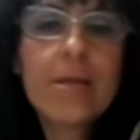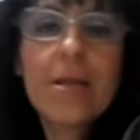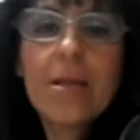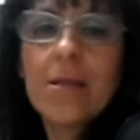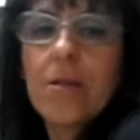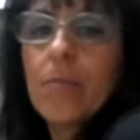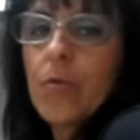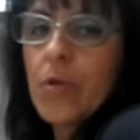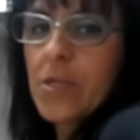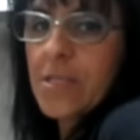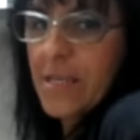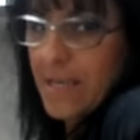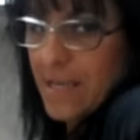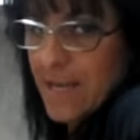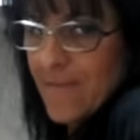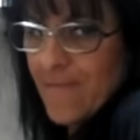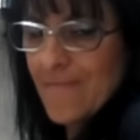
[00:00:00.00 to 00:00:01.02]
Ahora la pones
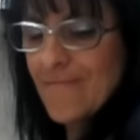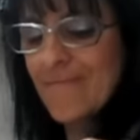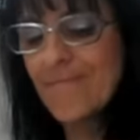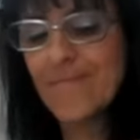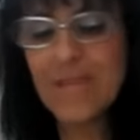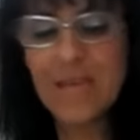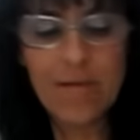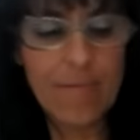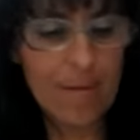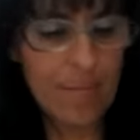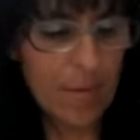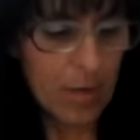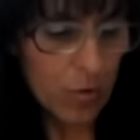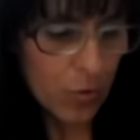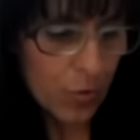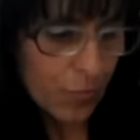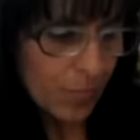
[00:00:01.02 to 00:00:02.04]
aquí y va
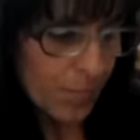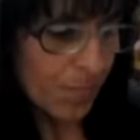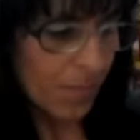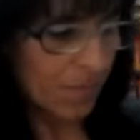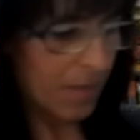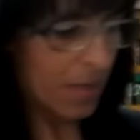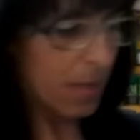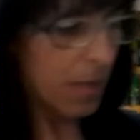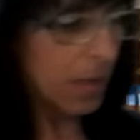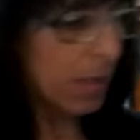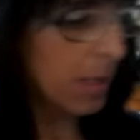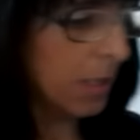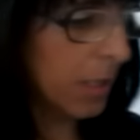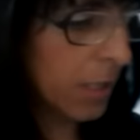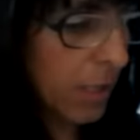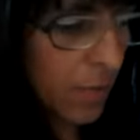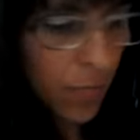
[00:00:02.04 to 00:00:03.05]
mejor.
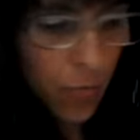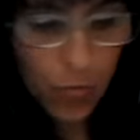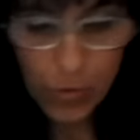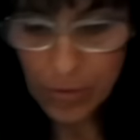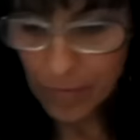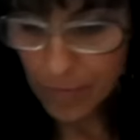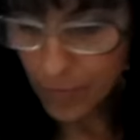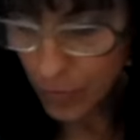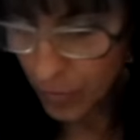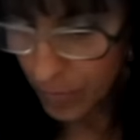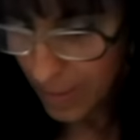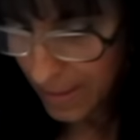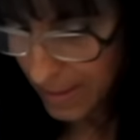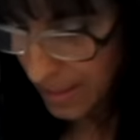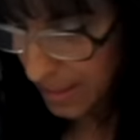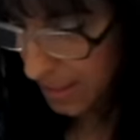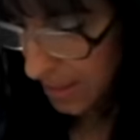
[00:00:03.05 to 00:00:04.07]
Y llevo el uniforme
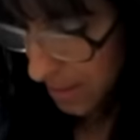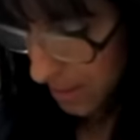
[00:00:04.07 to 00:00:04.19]
ahí.